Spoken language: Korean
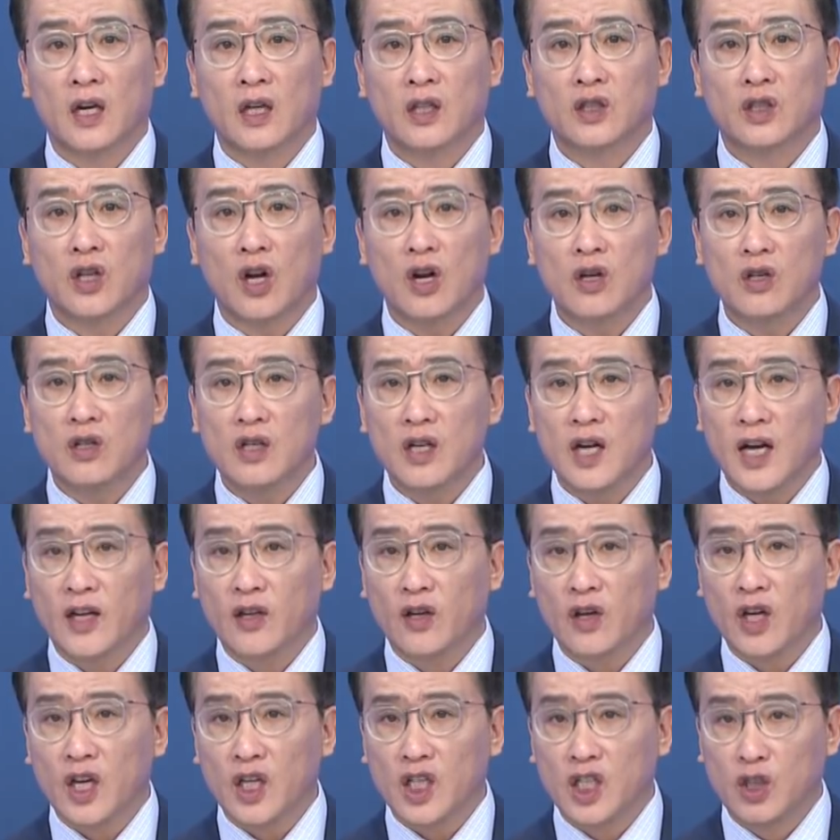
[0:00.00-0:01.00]
철분
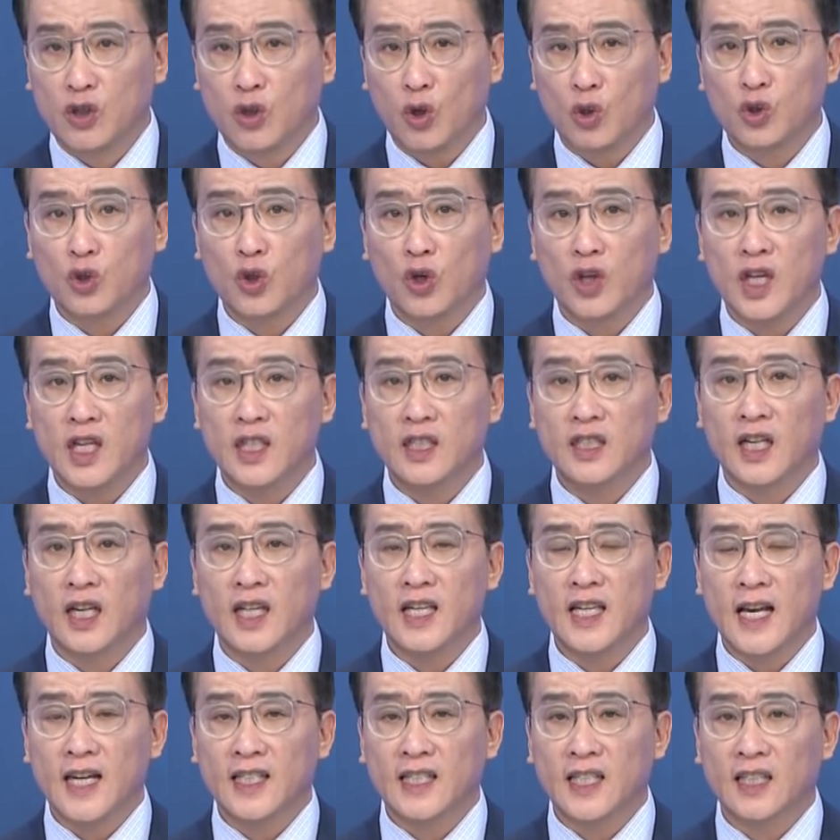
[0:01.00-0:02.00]
가격의 지속적인
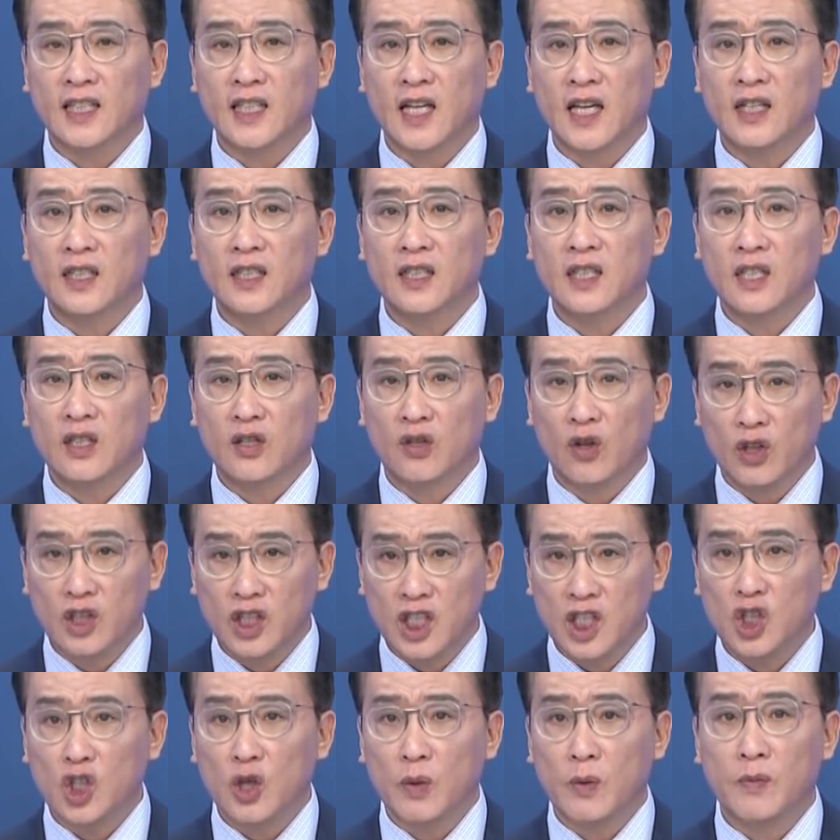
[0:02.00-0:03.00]
인상이 예상되는 그런
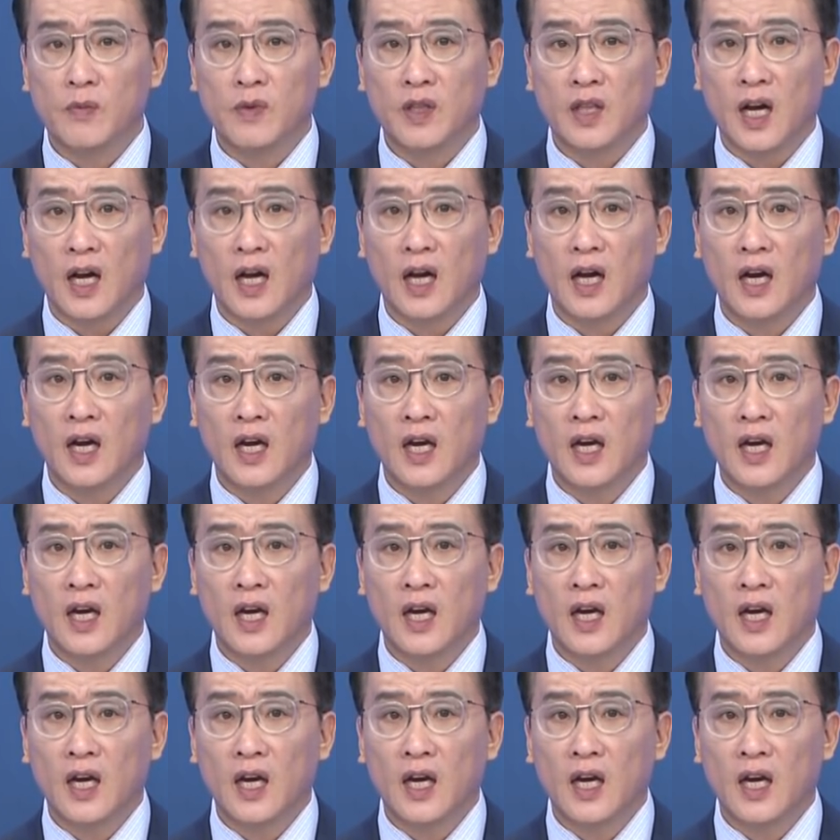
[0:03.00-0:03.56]
시점입니다.